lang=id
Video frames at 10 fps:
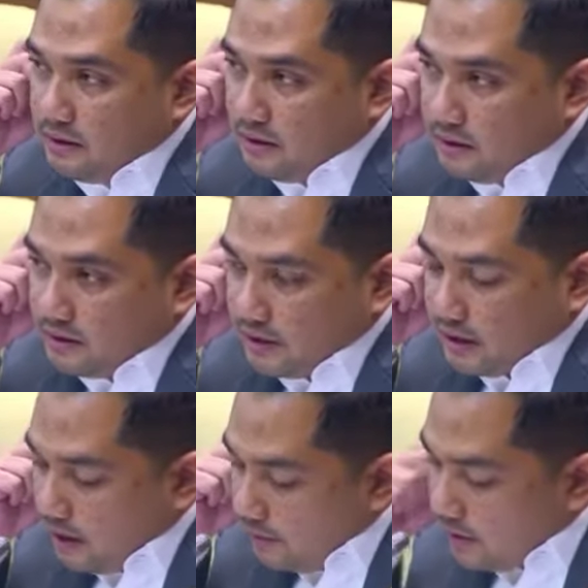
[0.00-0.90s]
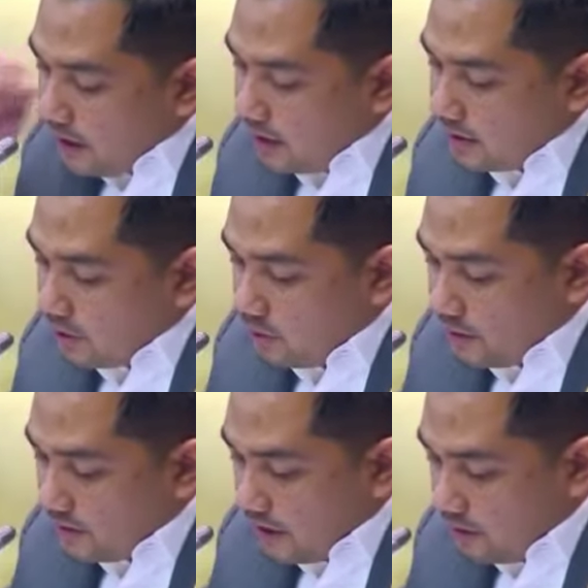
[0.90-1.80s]
Saya tidak bicara satu
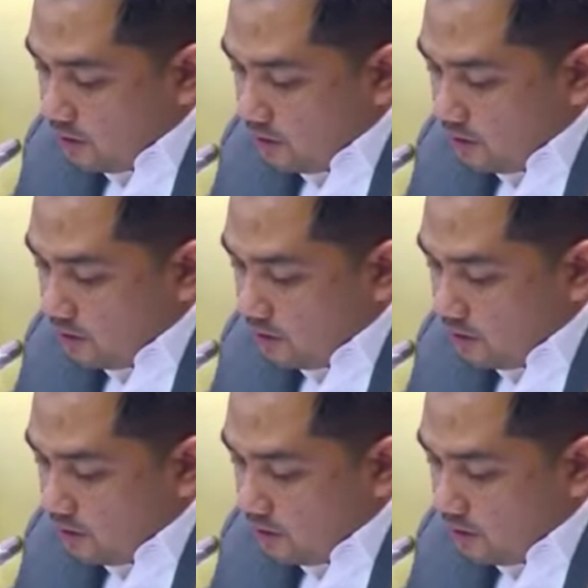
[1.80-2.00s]
persatu